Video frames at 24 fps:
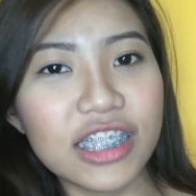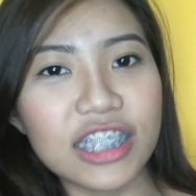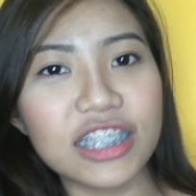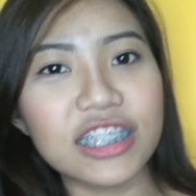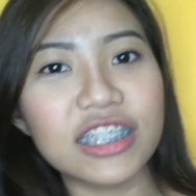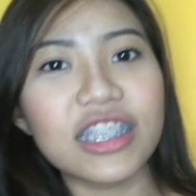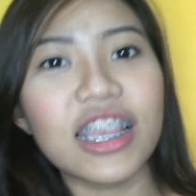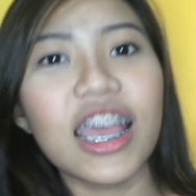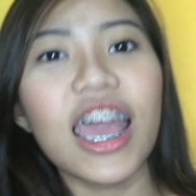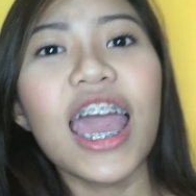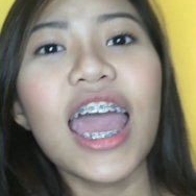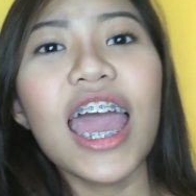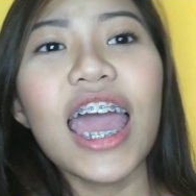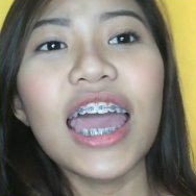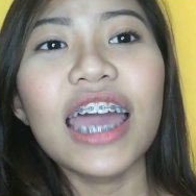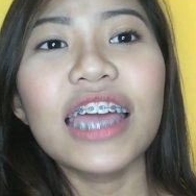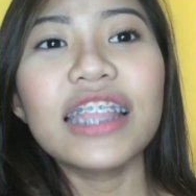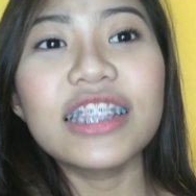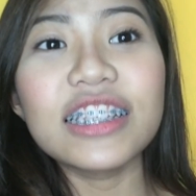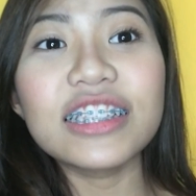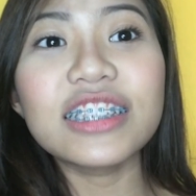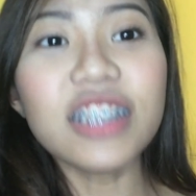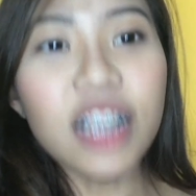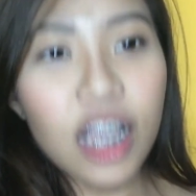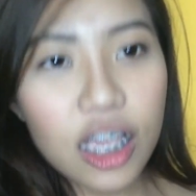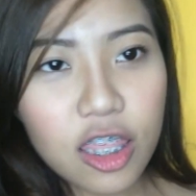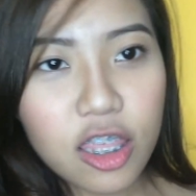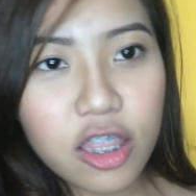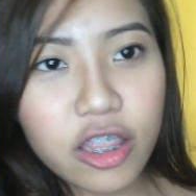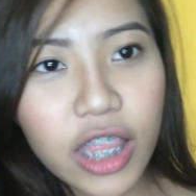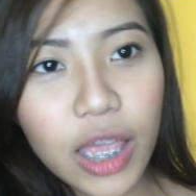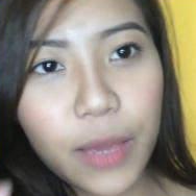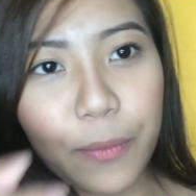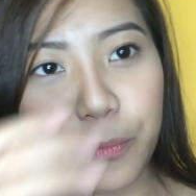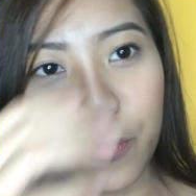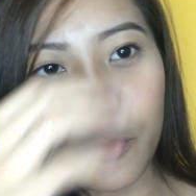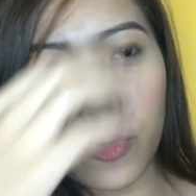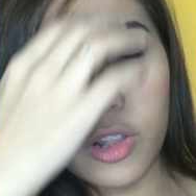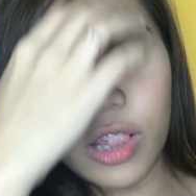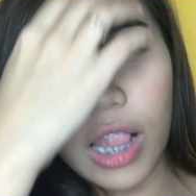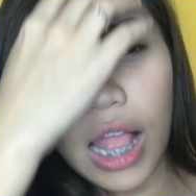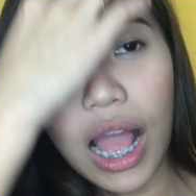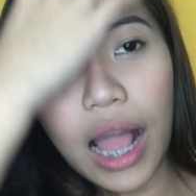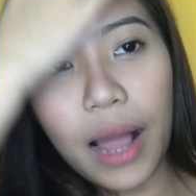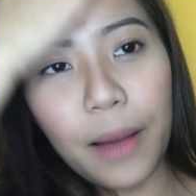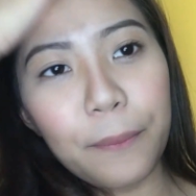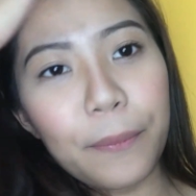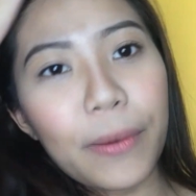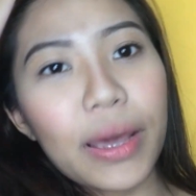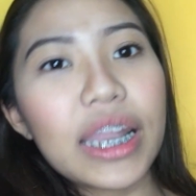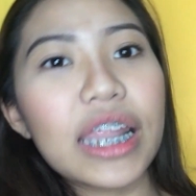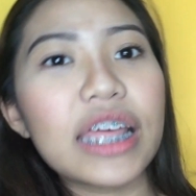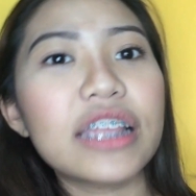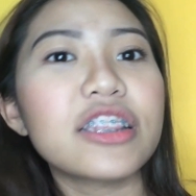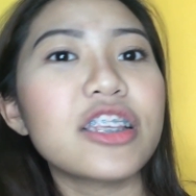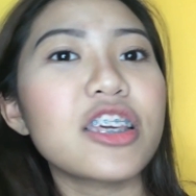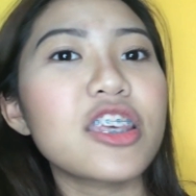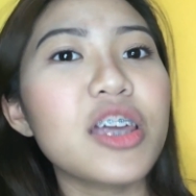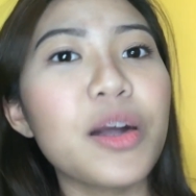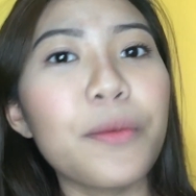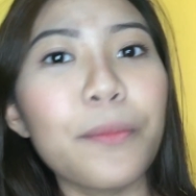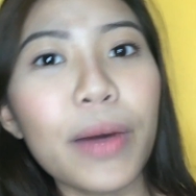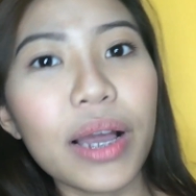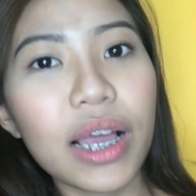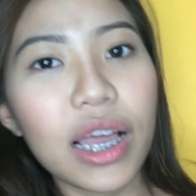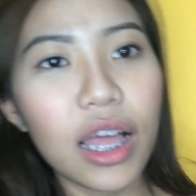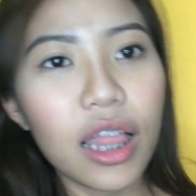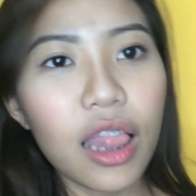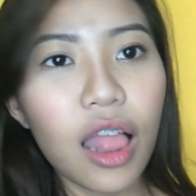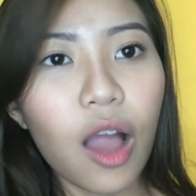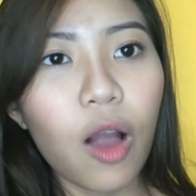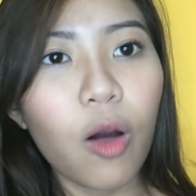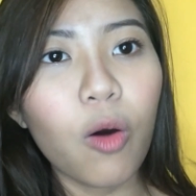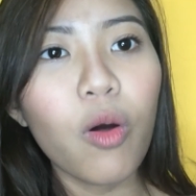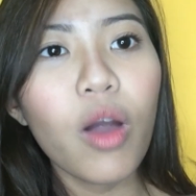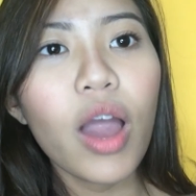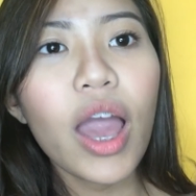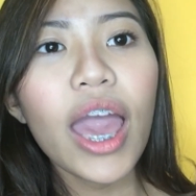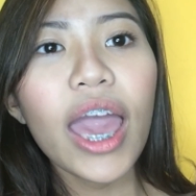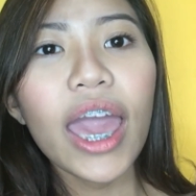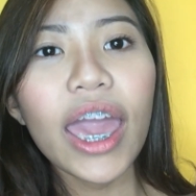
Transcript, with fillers: nis, ni scotch tape ko lang para hindi siya magalaw.